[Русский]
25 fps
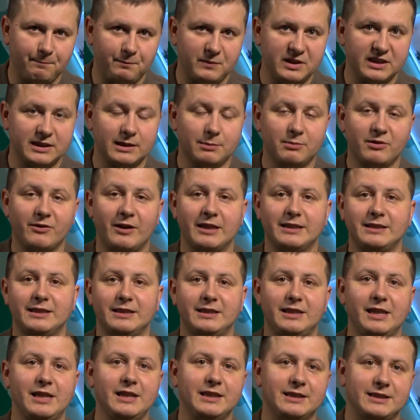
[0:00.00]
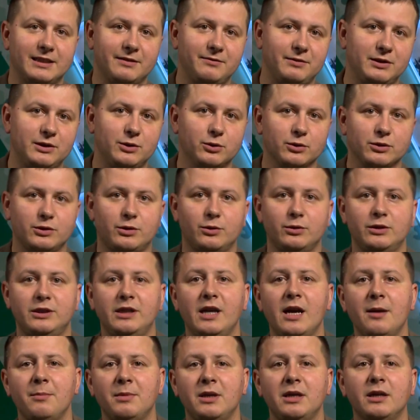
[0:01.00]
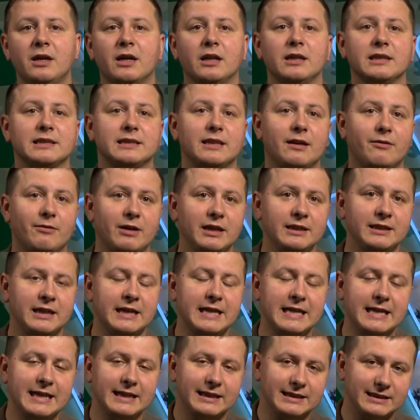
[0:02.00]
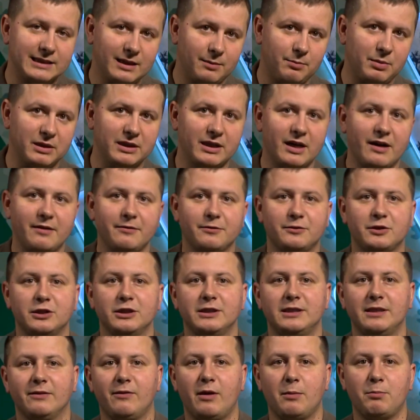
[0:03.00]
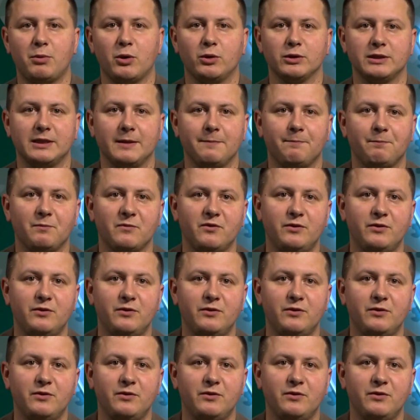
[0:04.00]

Не забывайте делиться видео с друзьями и голосовать за понравившиеся вопросы.